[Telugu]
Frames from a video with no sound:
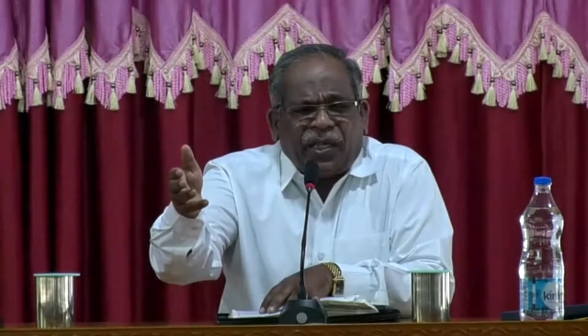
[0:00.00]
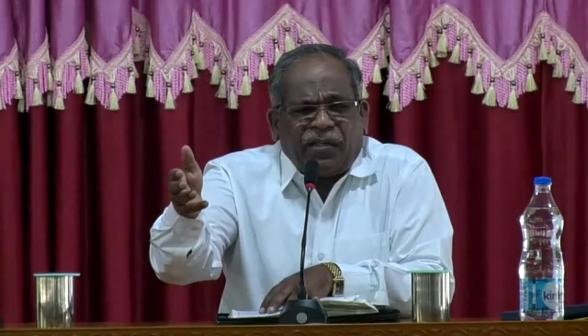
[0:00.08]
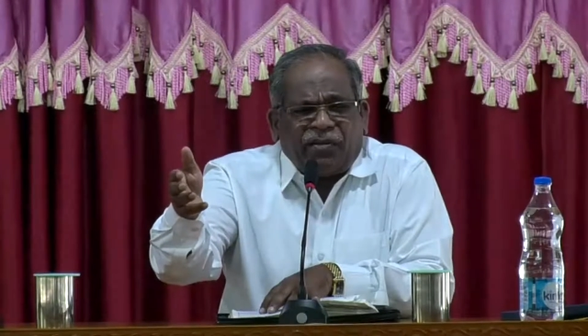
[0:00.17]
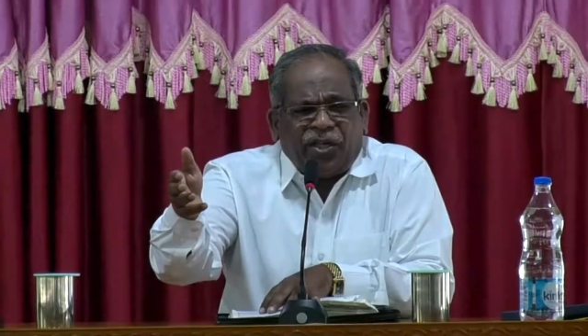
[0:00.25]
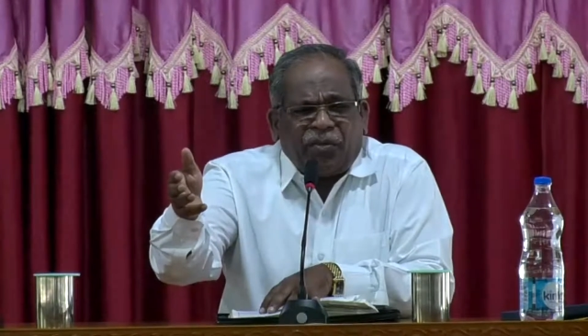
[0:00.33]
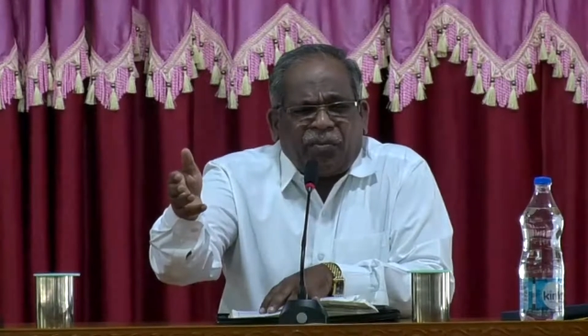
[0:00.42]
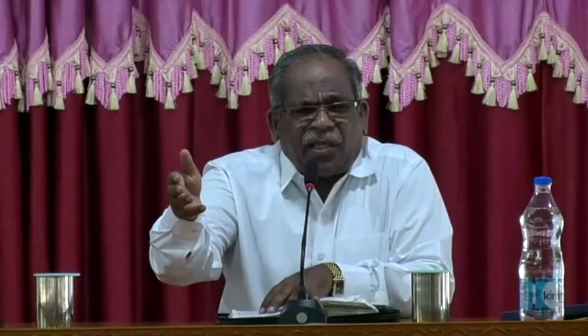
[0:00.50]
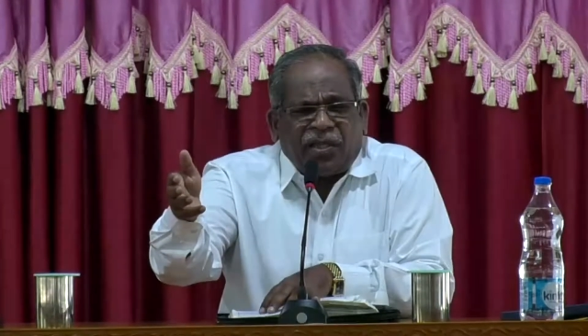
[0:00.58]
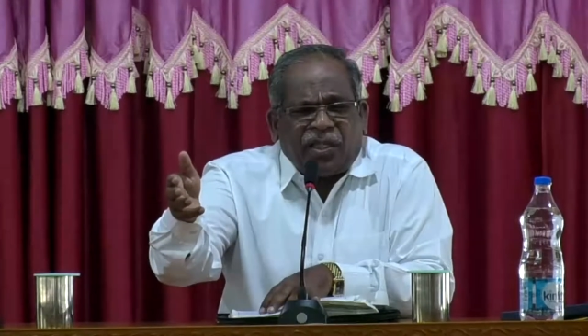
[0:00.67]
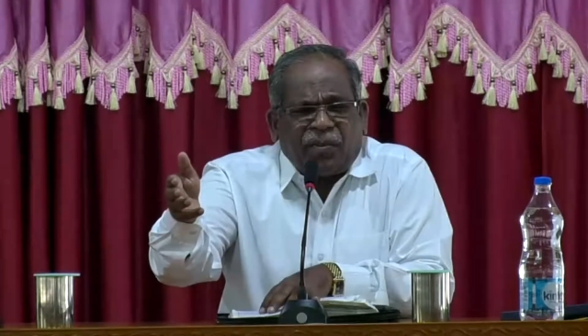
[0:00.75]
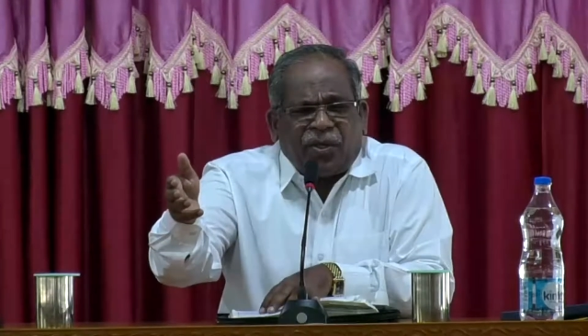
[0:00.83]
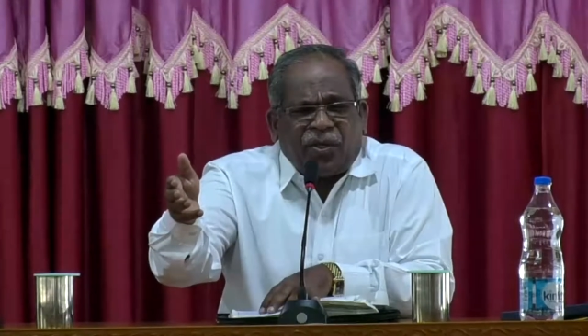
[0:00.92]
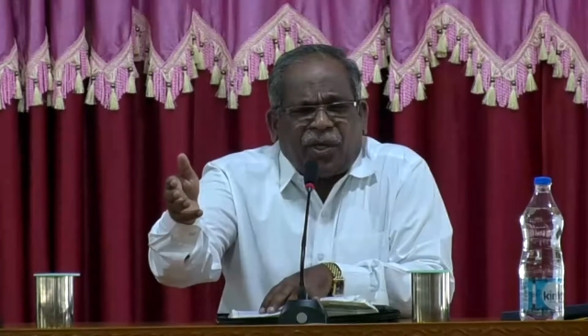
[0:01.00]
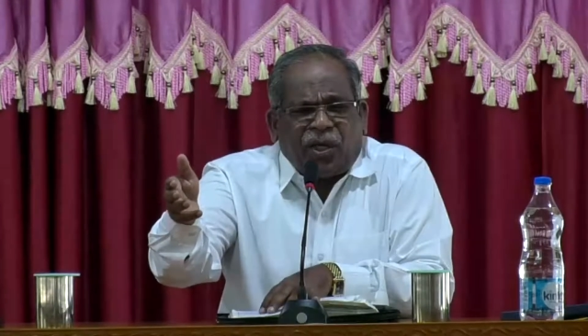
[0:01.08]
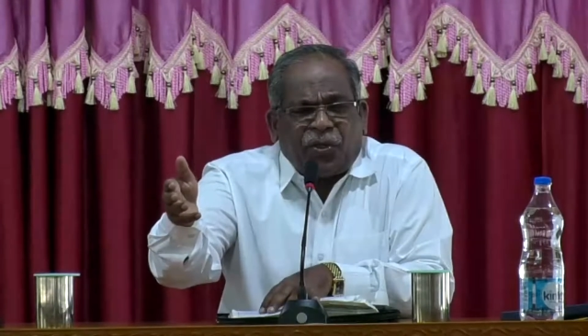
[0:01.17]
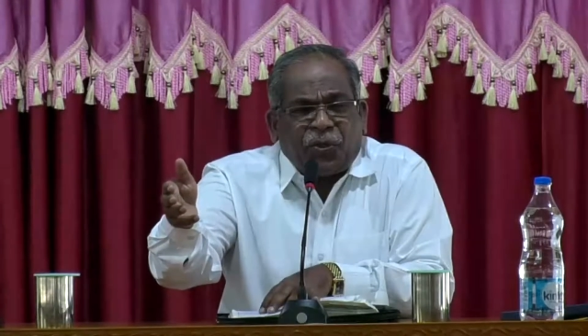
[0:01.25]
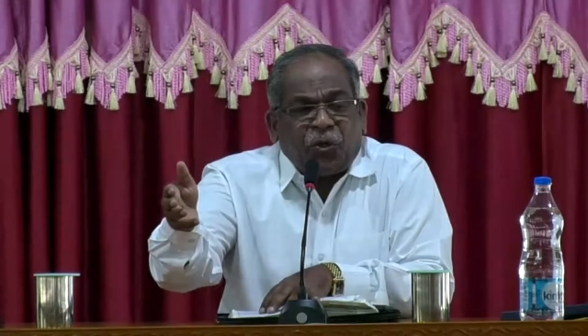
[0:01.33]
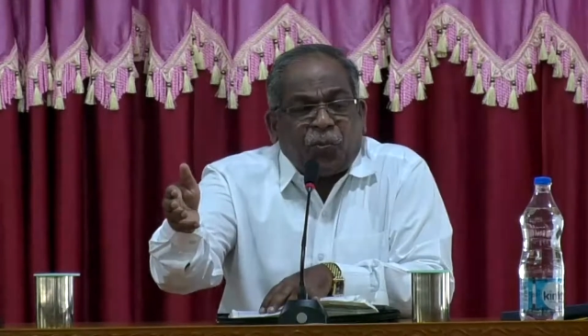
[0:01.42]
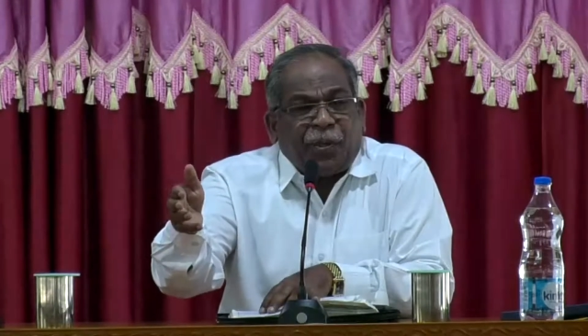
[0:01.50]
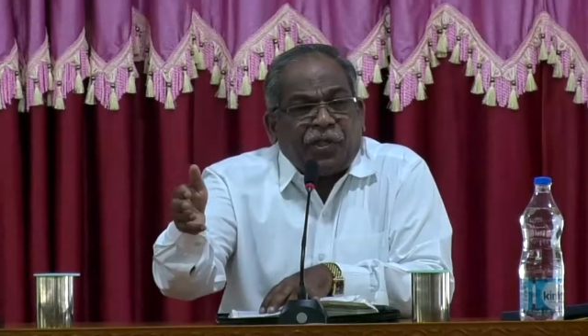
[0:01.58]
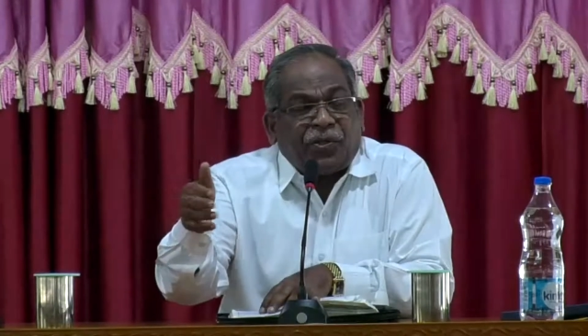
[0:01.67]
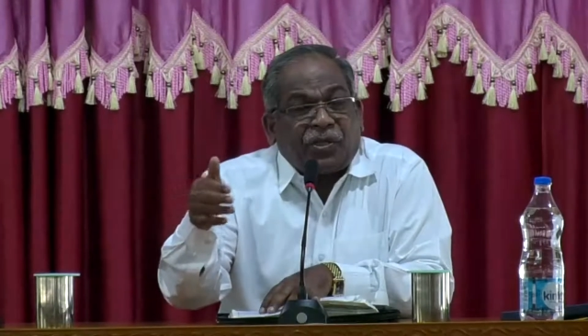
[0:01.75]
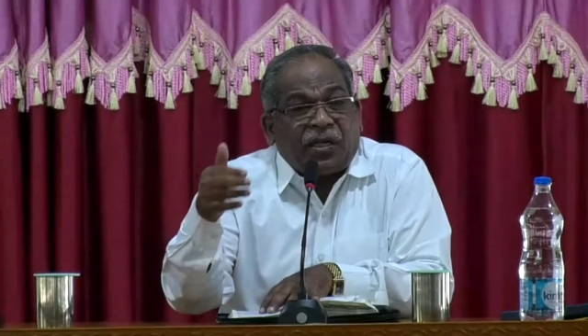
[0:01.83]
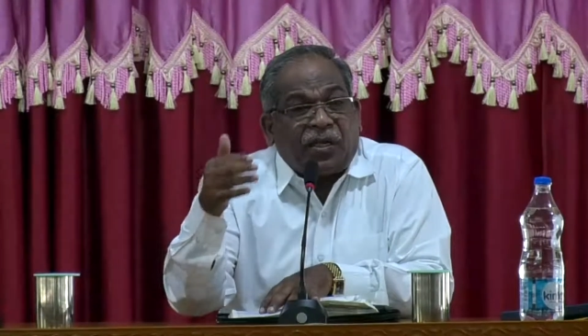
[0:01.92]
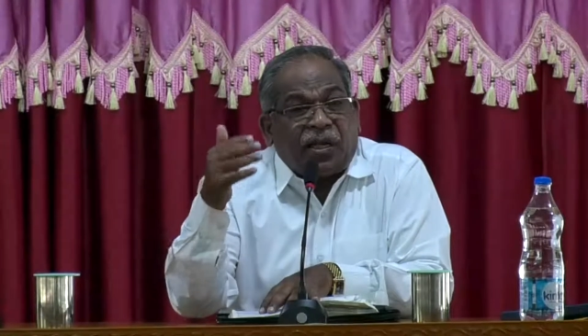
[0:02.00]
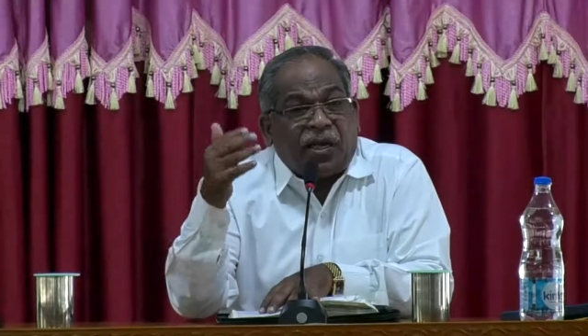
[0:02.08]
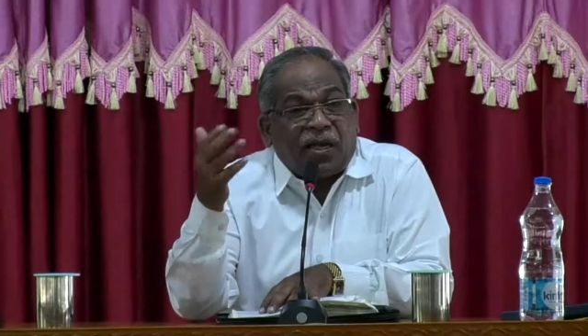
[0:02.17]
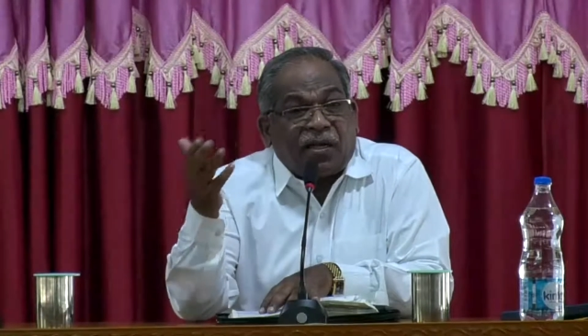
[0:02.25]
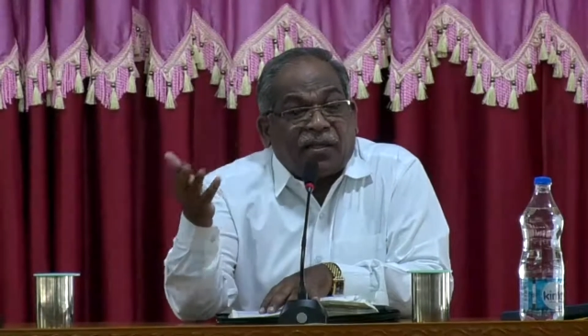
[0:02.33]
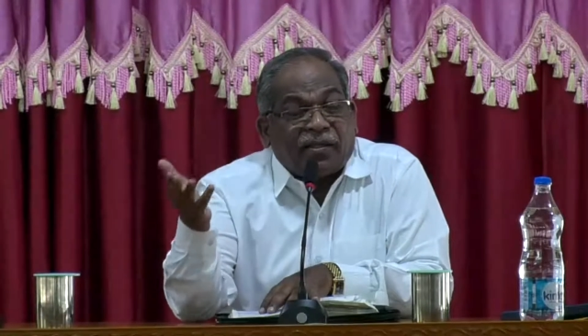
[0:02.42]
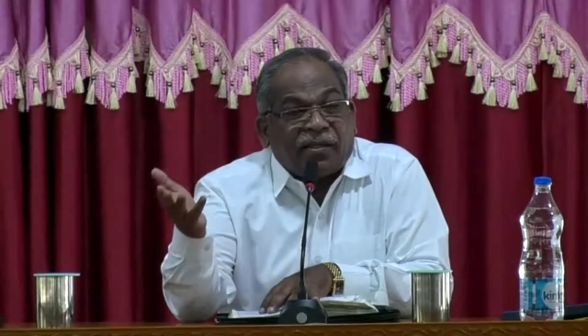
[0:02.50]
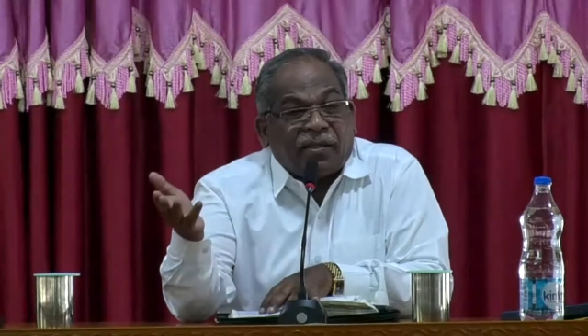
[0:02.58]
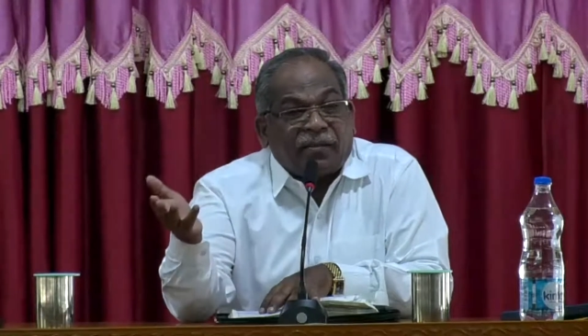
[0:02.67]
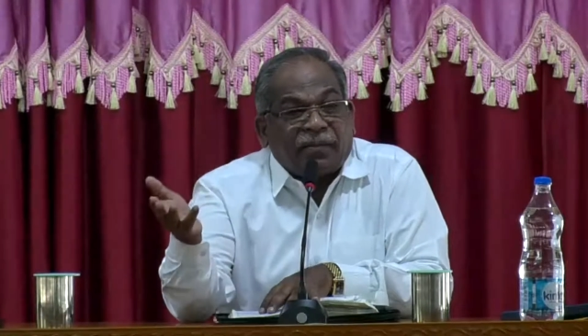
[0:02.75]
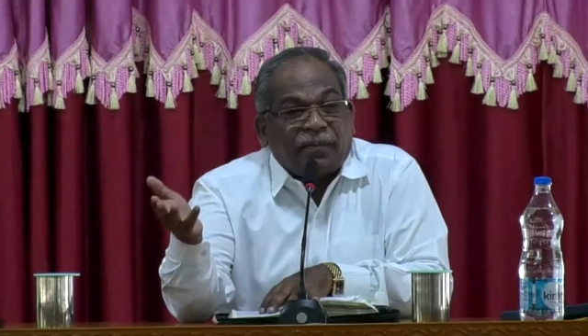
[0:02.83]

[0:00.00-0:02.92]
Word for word: దేవుని మందిరములో అడుగు పెట్టుట ఆరాధన